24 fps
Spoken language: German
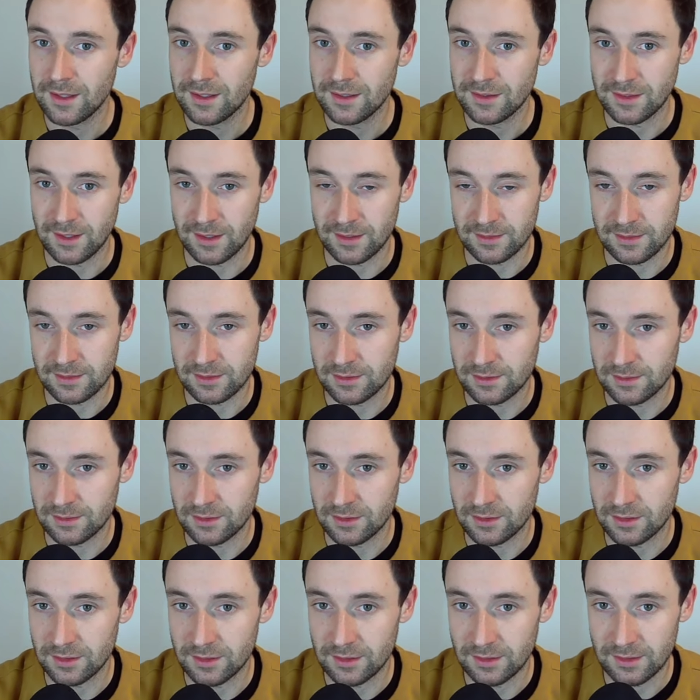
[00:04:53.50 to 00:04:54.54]
dass
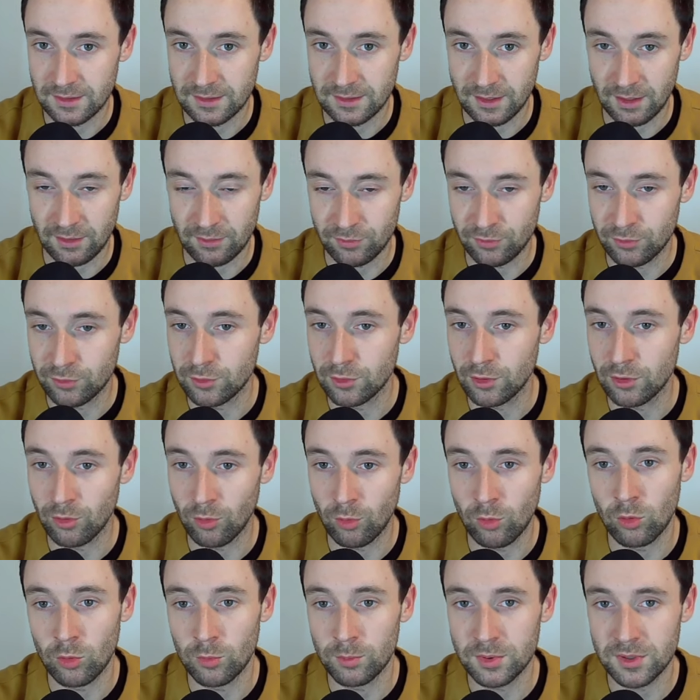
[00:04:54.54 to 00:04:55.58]
äh, ja für
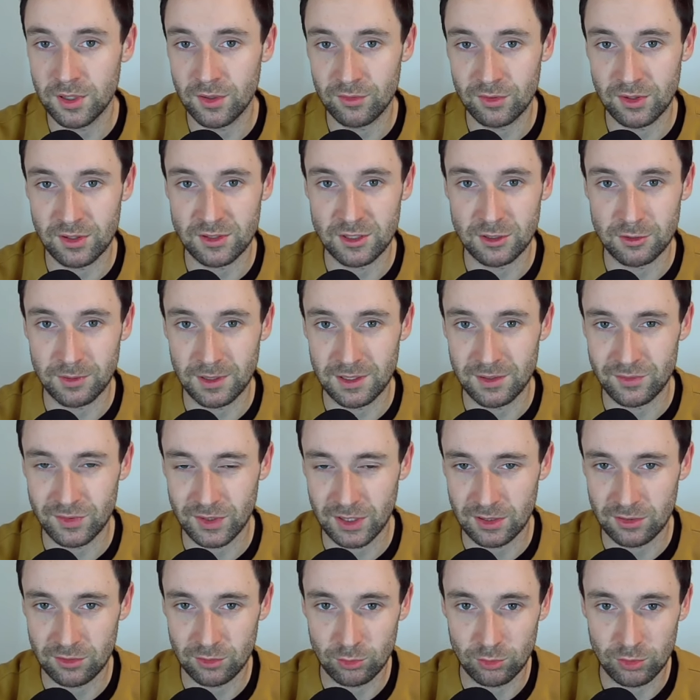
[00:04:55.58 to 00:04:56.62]
Olympiawitz die
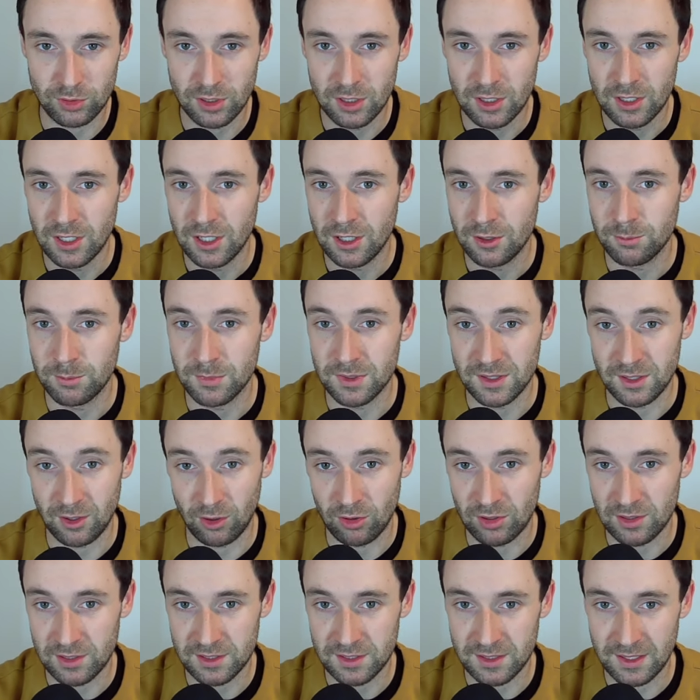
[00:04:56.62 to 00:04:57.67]
Qualifikation mit einer
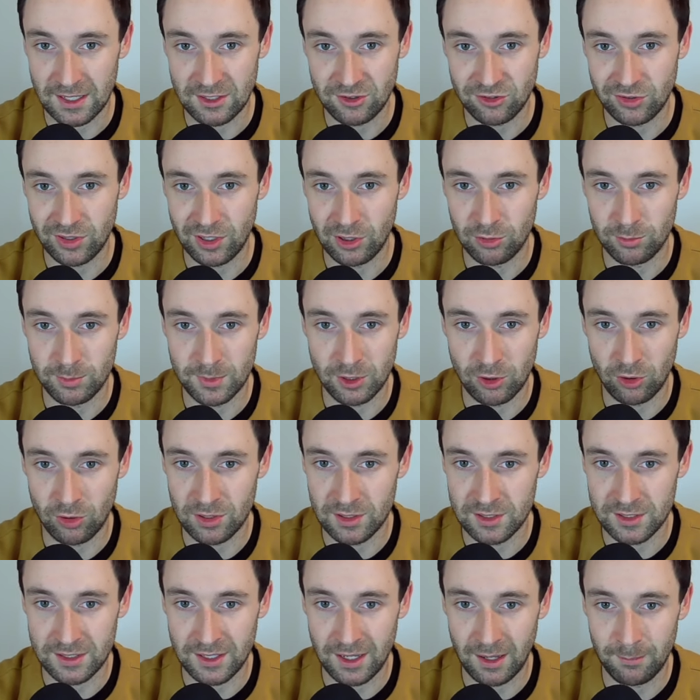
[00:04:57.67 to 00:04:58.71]
ordentlichen Einstellung, mit einer
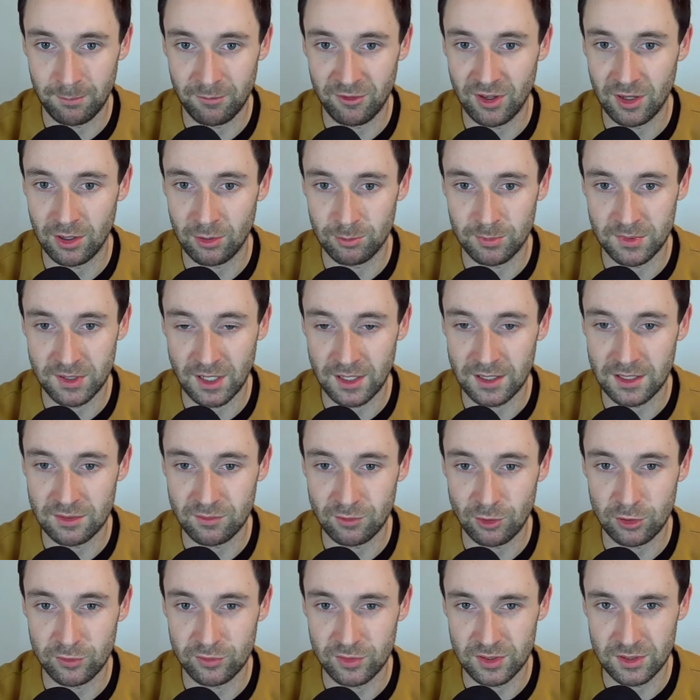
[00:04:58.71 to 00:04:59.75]
ordentlichen Abwehr und mit Andy
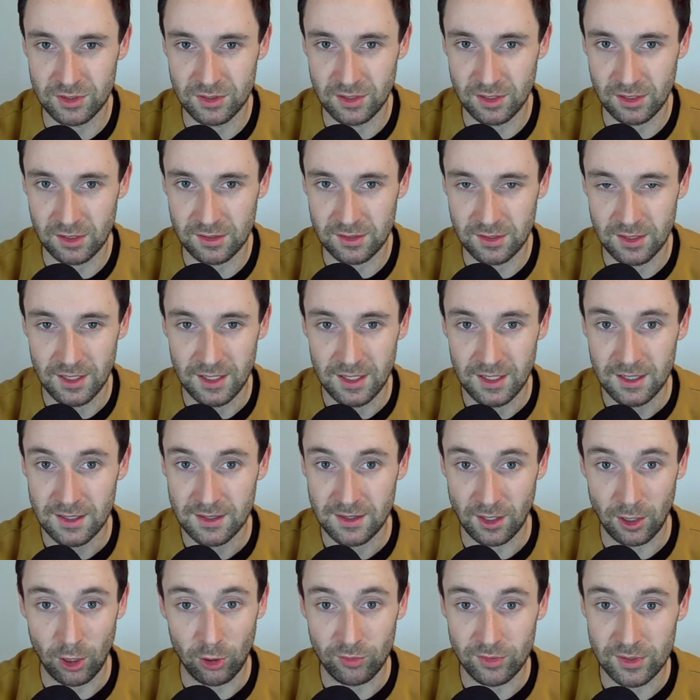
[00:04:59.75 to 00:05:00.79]
Wolf hinten drin
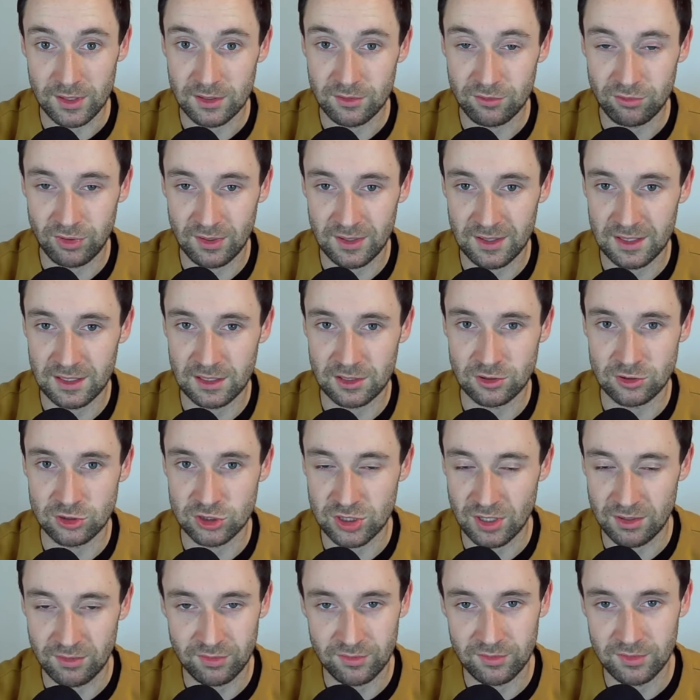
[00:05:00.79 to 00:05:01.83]
dann auf jeden Fall
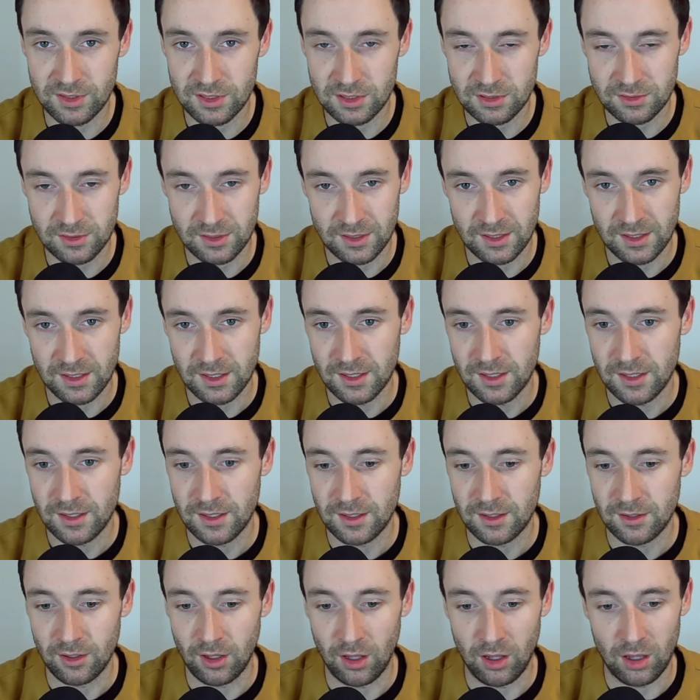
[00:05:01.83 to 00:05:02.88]
geschafft wird.
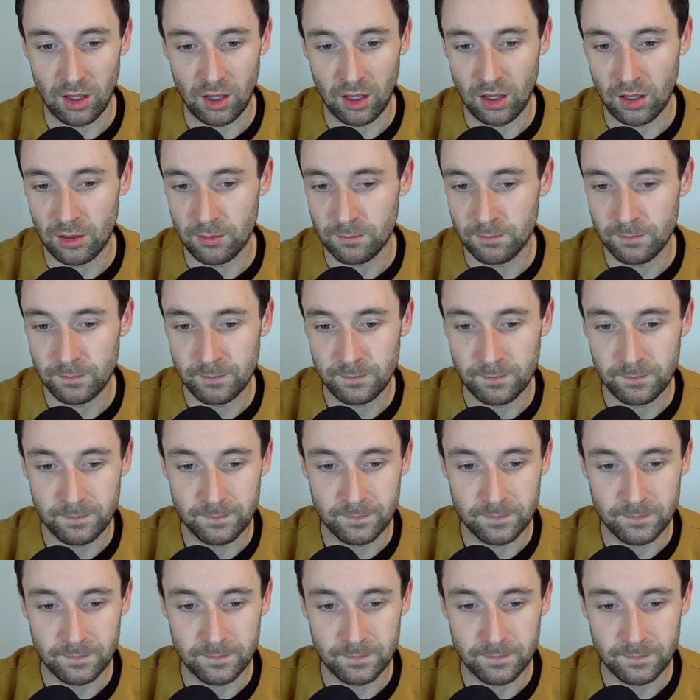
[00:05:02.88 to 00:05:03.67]
Ähm,